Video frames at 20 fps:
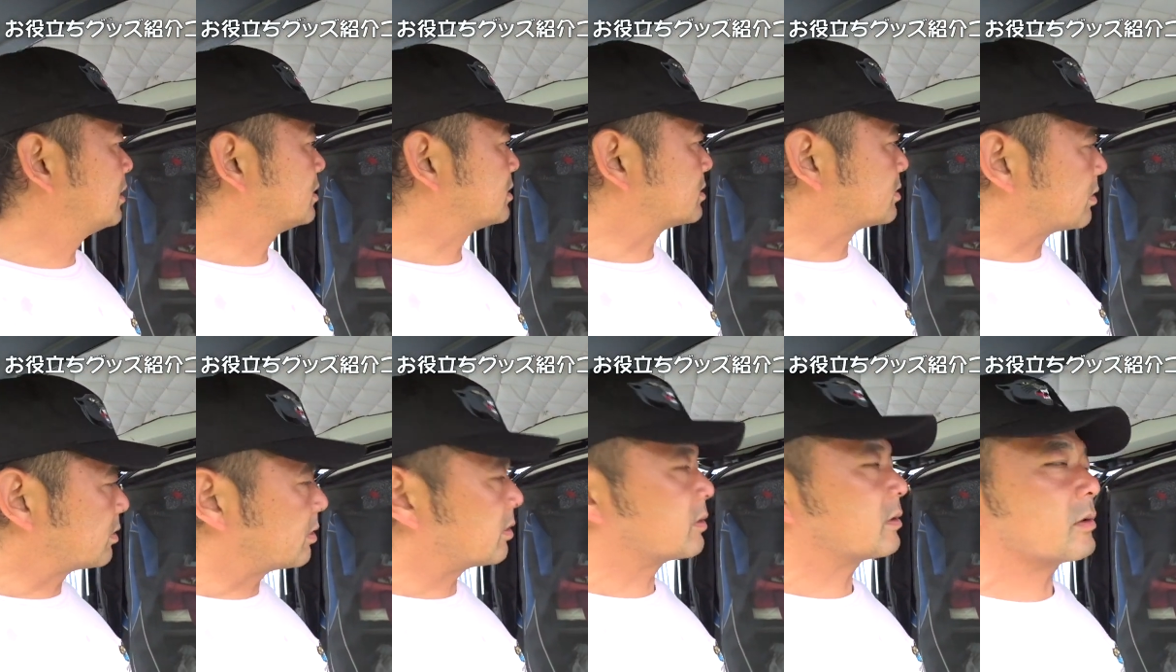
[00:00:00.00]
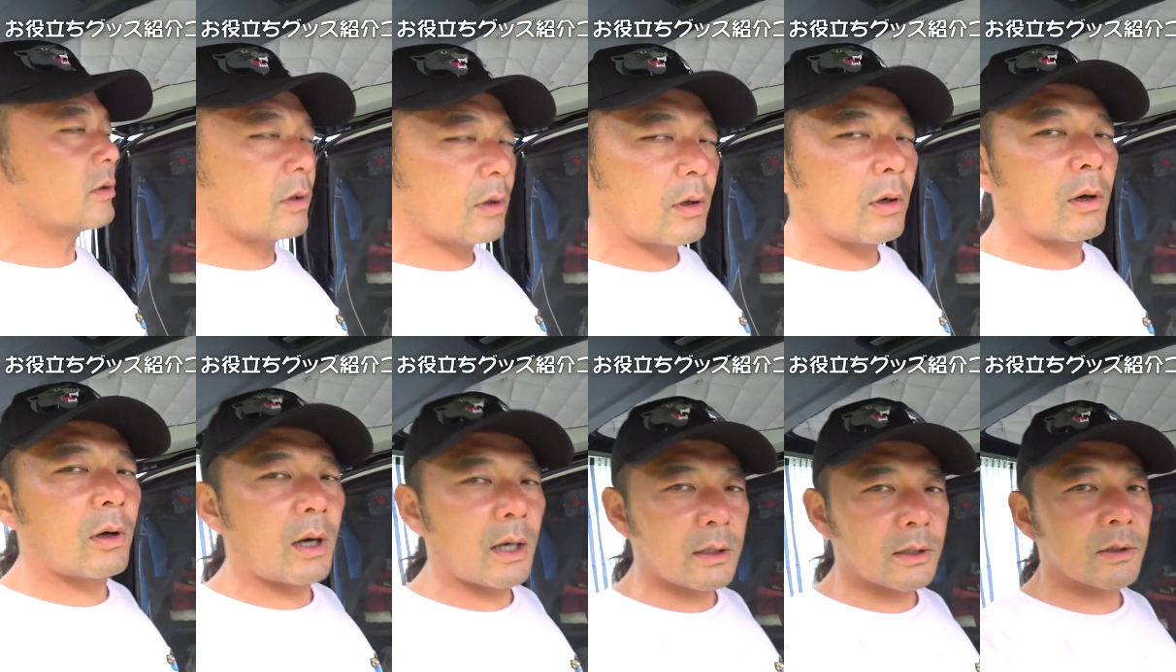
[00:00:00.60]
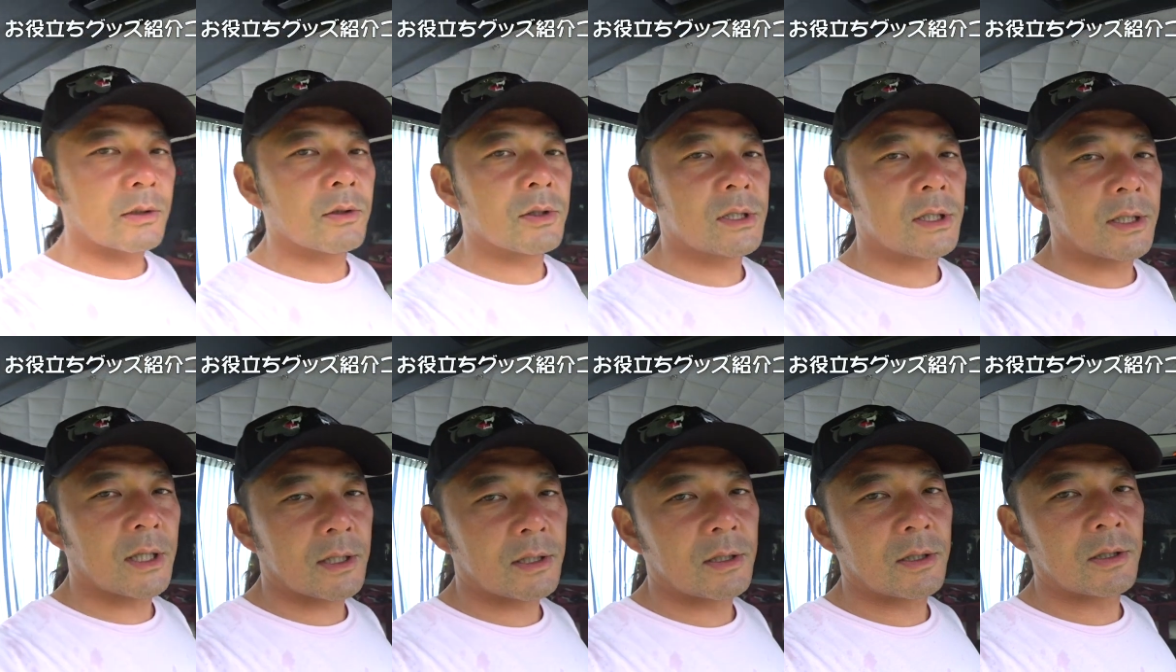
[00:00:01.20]
相当暑苦し
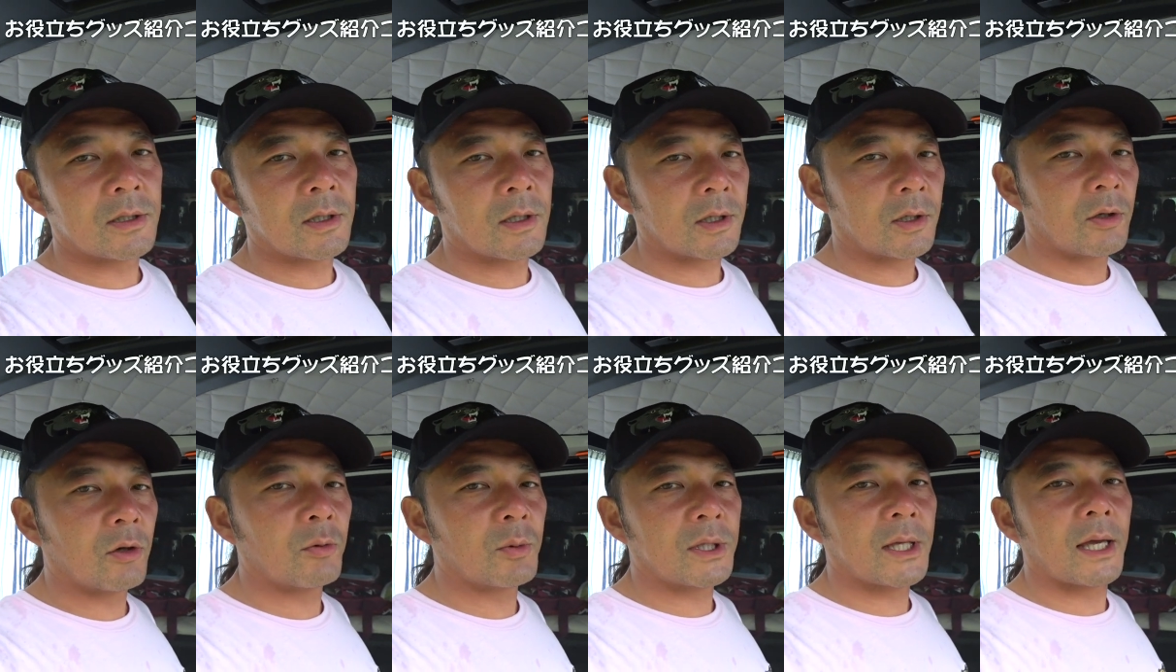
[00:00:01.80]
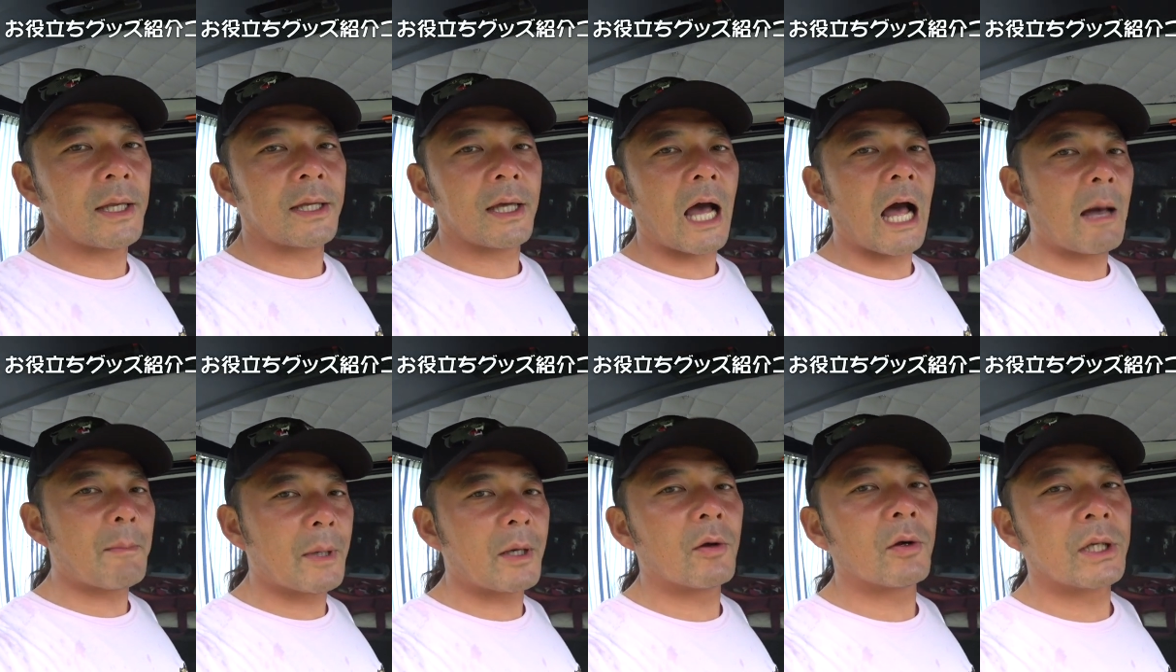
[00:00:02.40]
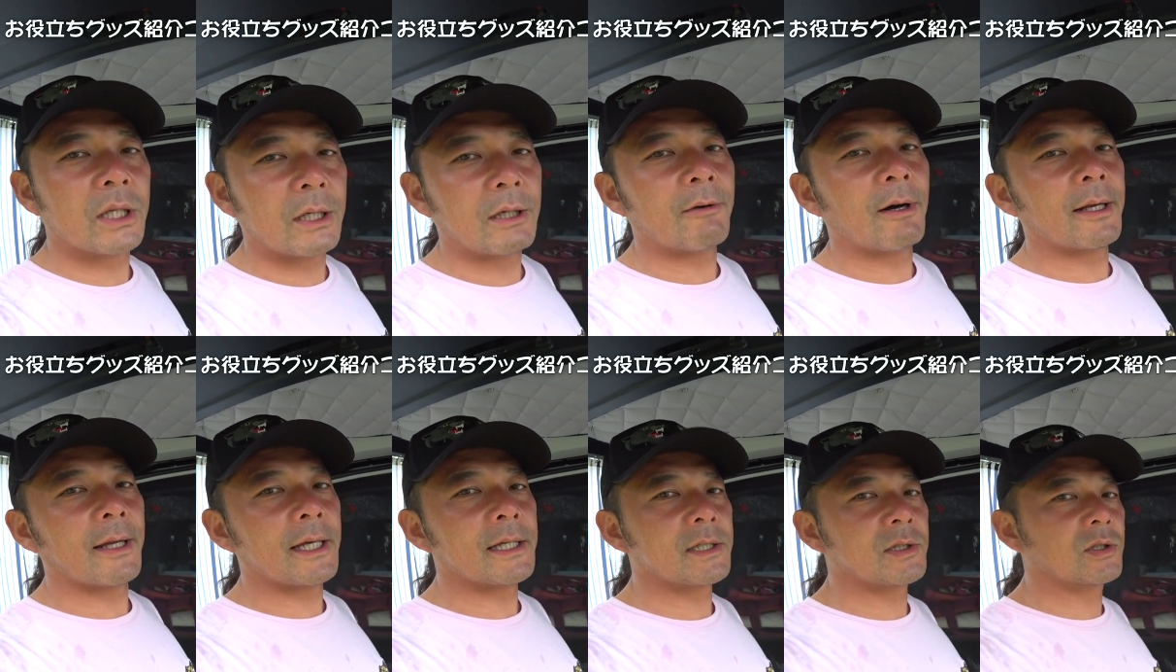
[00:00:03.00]
いです今日みたいに雨の日
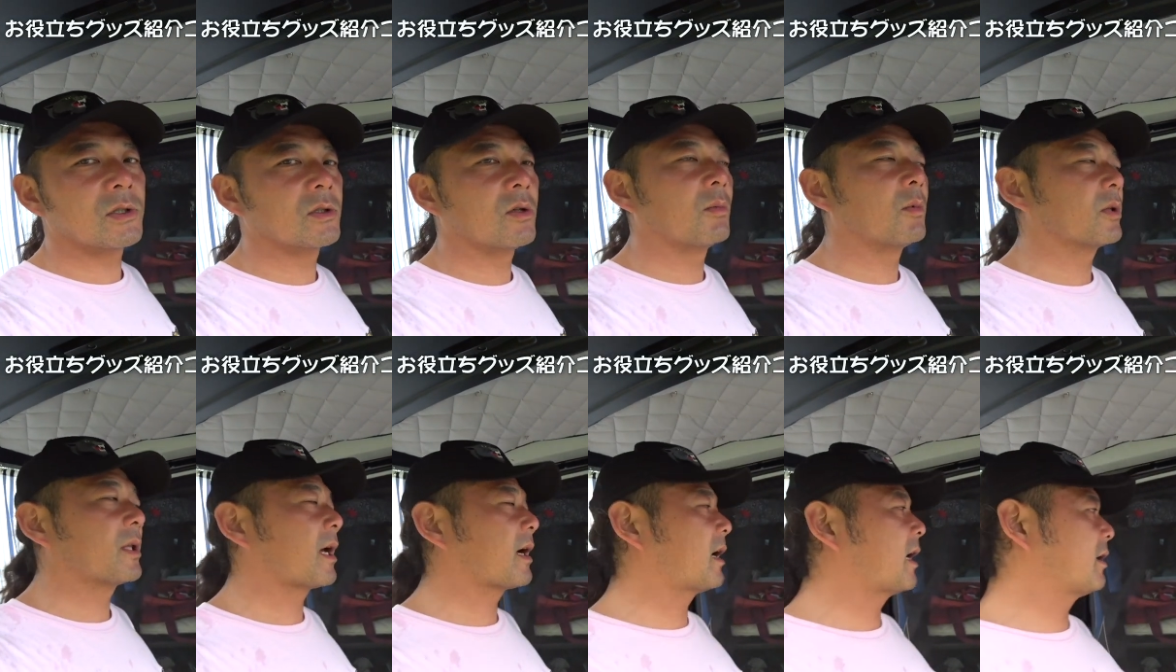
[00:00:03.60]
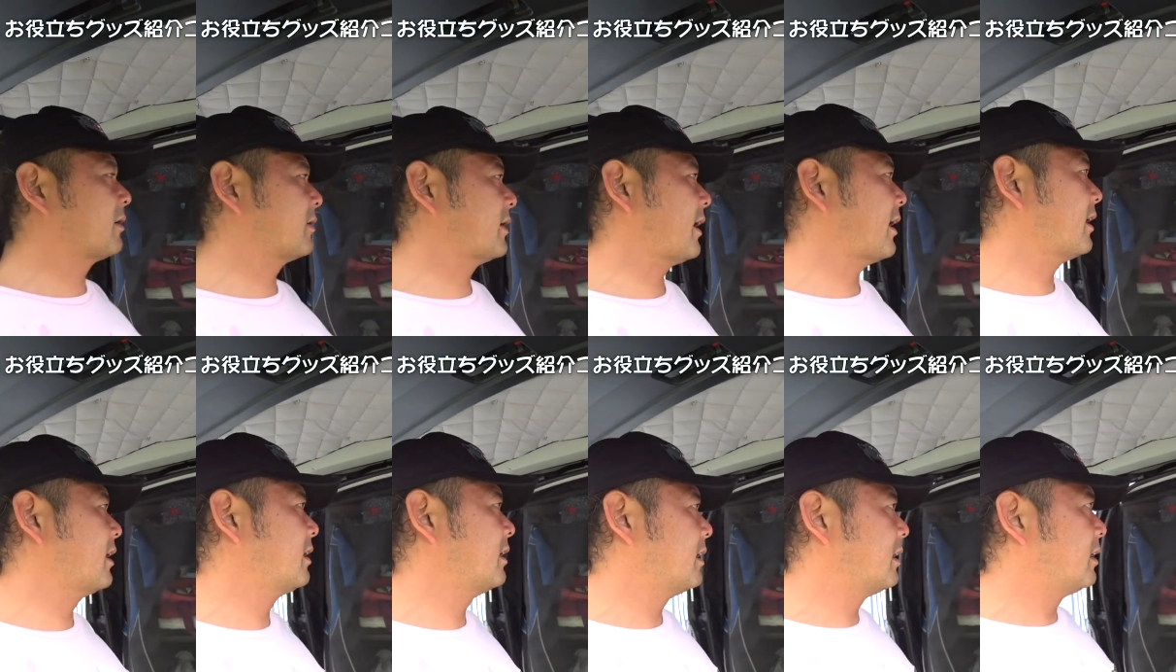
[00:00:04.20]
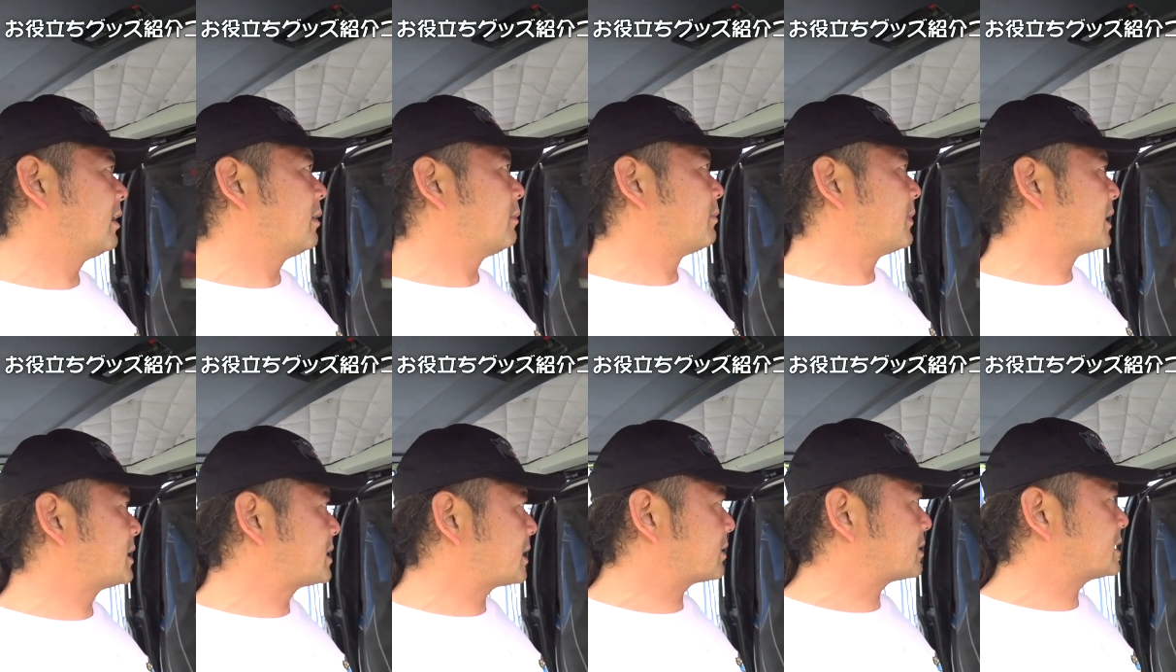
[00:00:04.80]
はね湿度も高いので
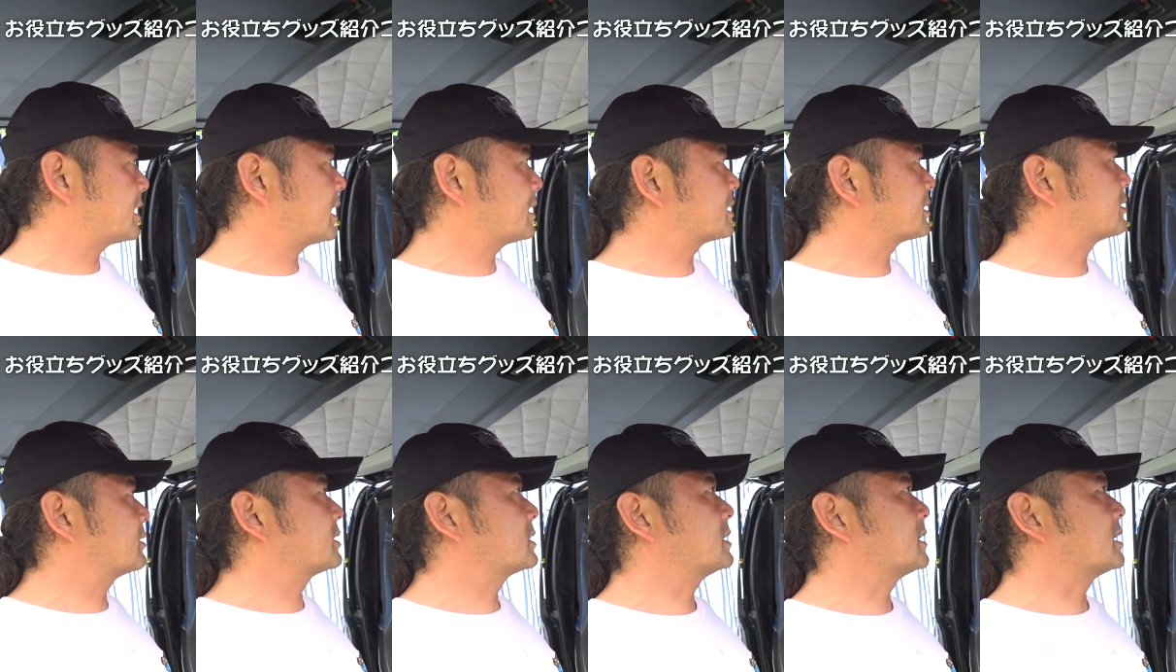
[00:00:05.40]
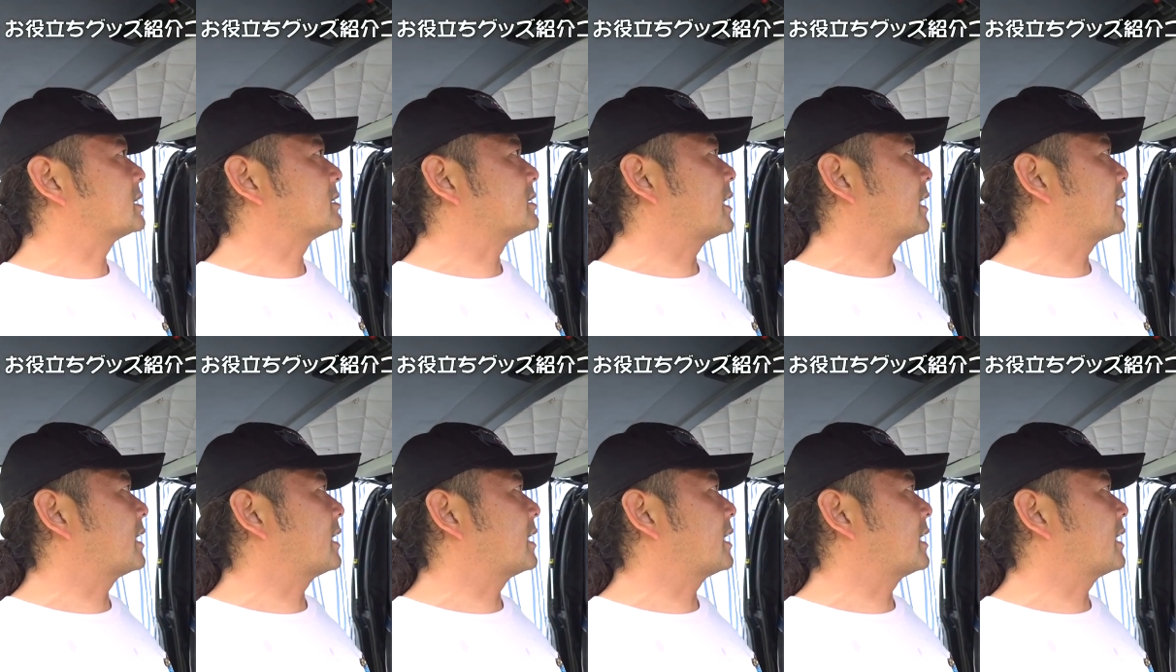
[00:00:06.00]
ちゃくちゃ暑苦しいです